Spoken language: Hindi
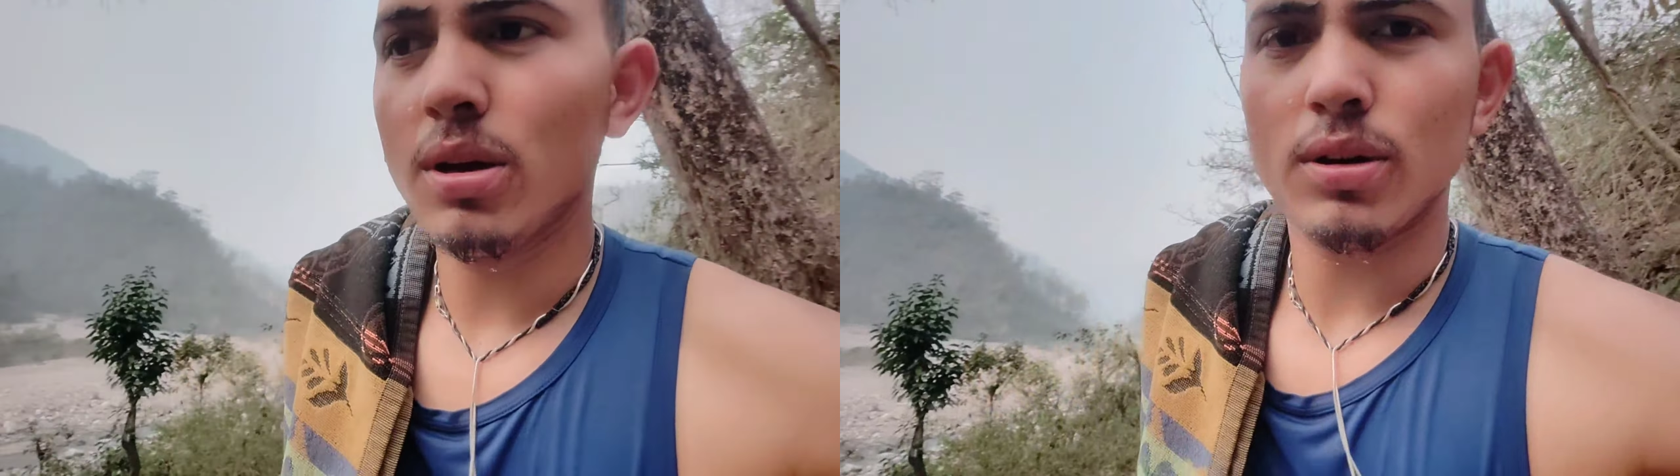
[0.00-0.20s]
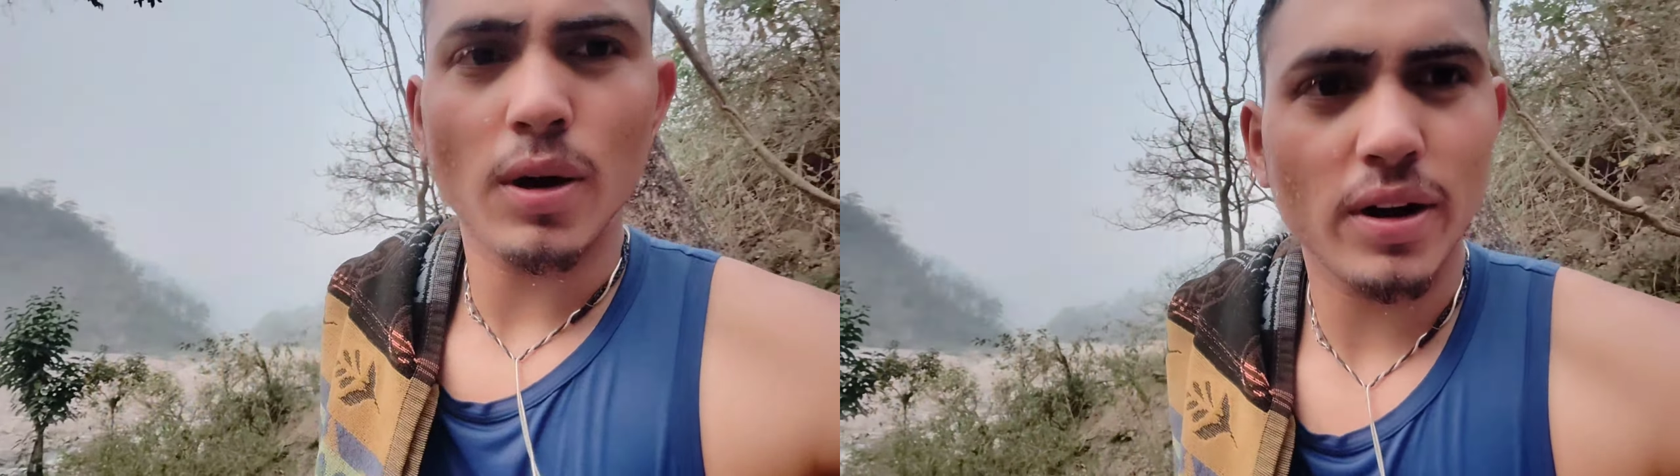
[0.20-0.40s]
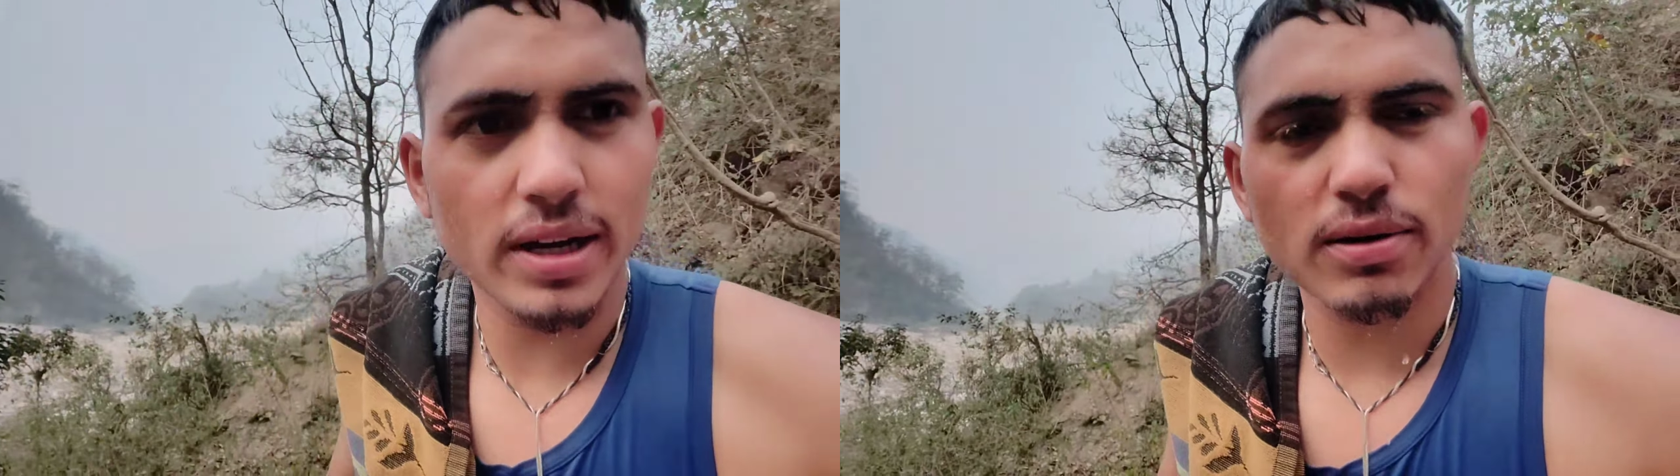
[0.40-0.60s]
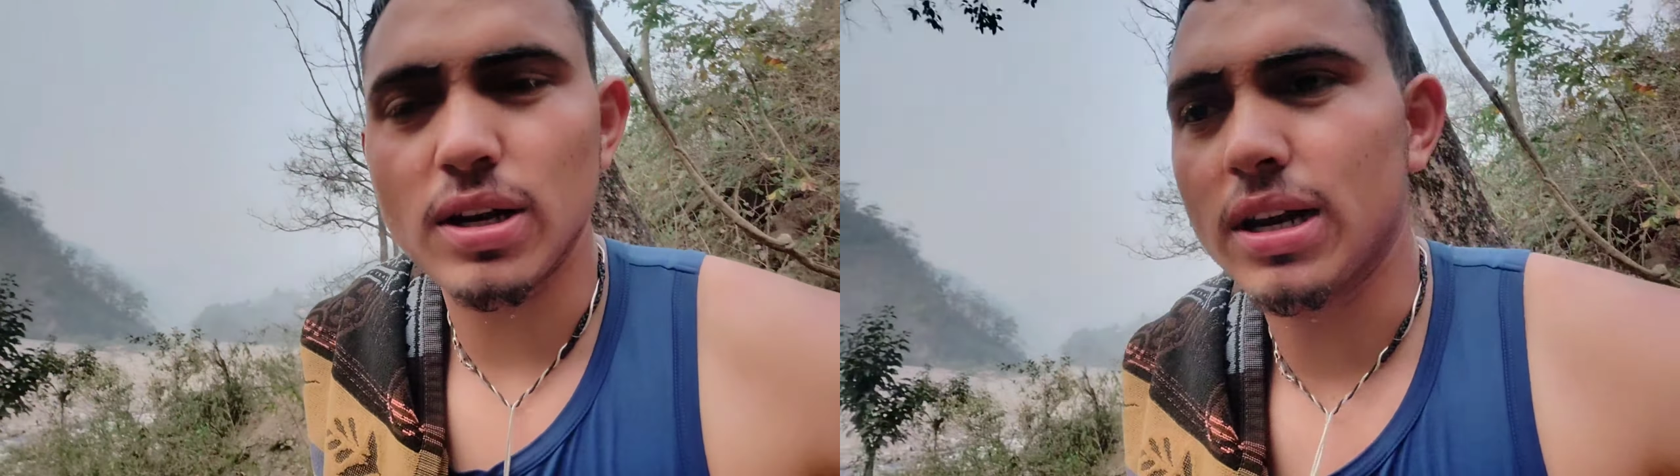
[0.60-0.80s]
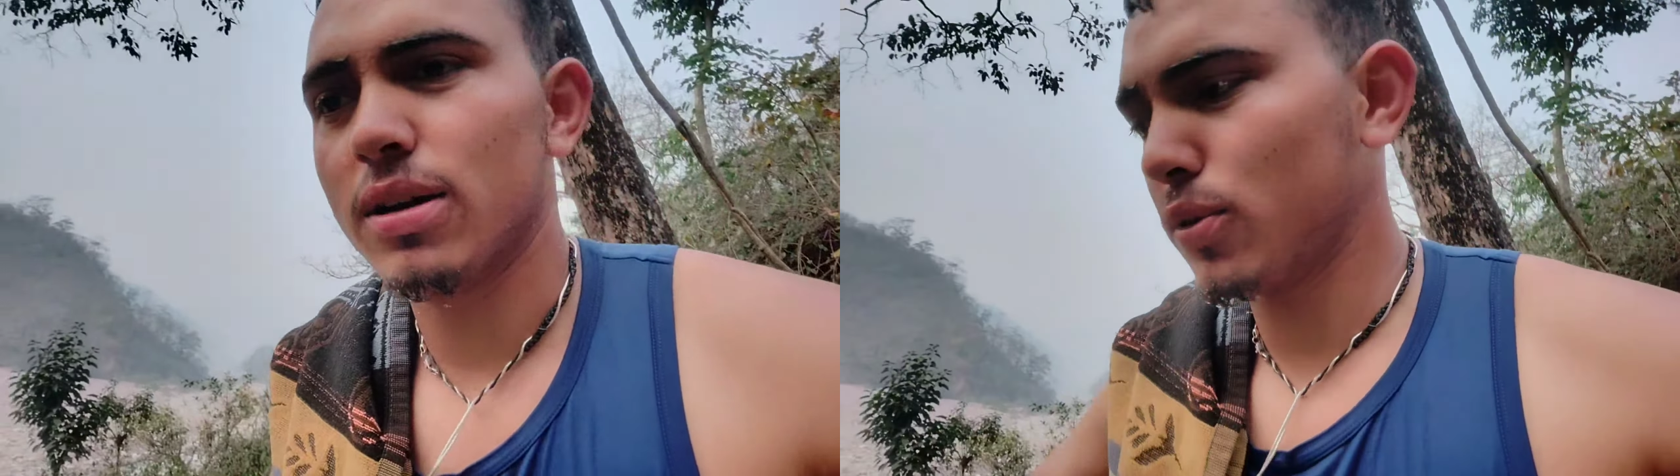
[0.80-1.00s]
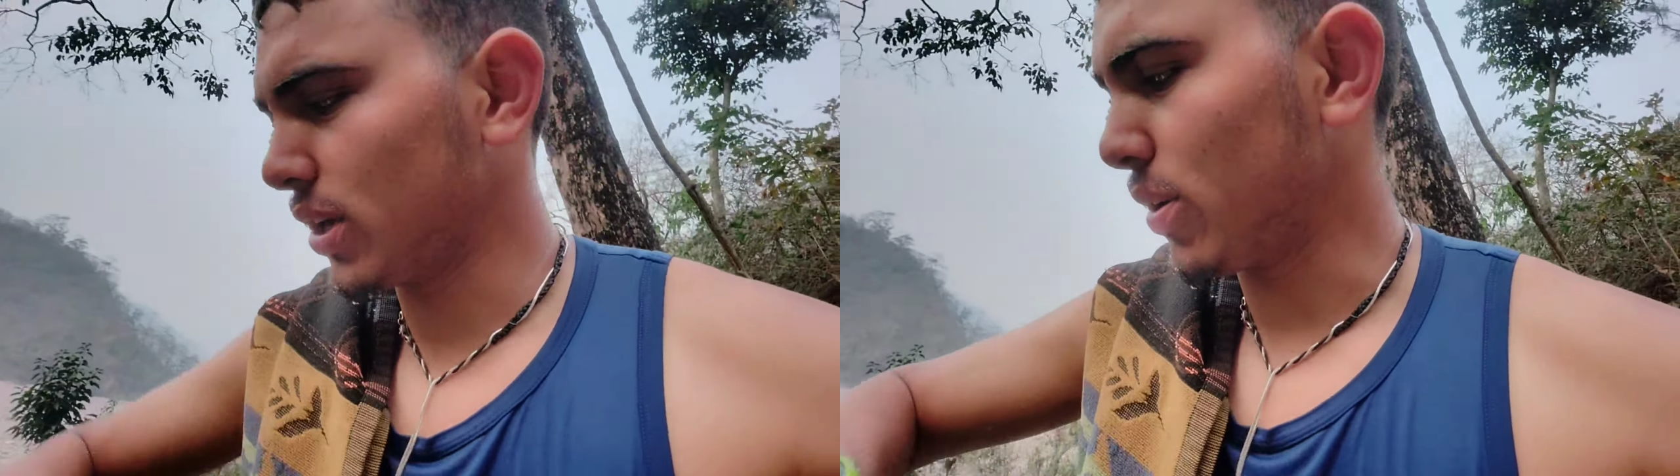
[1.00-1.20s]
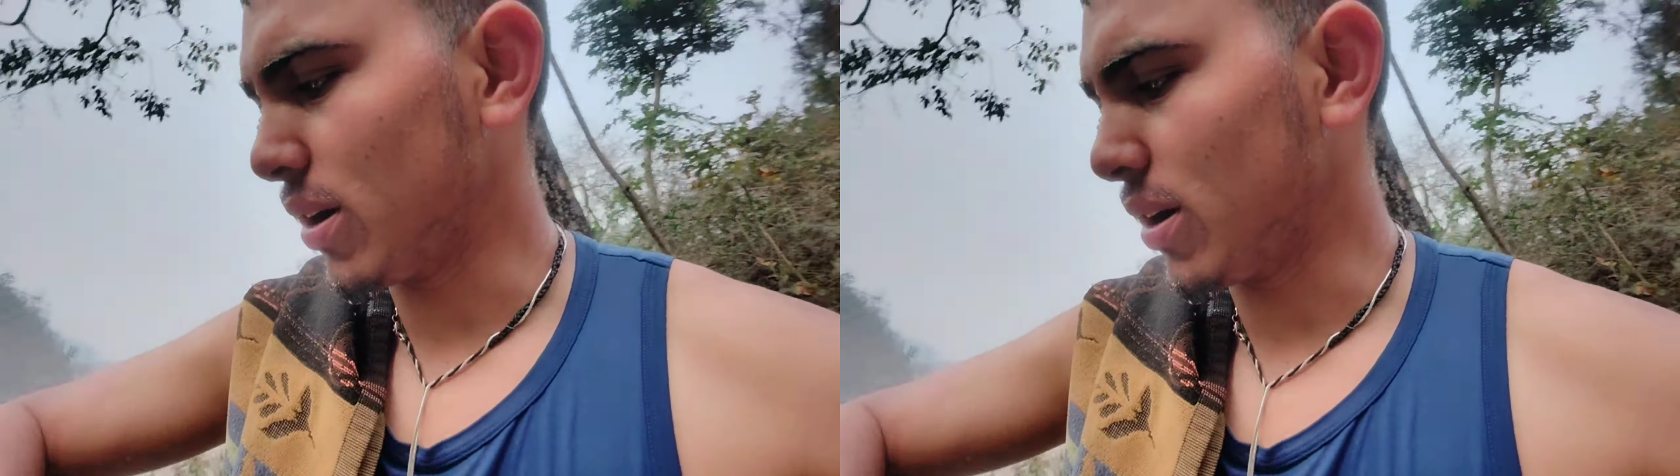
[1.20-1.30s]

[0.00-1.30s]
उठा गया नहीं ना उठ गया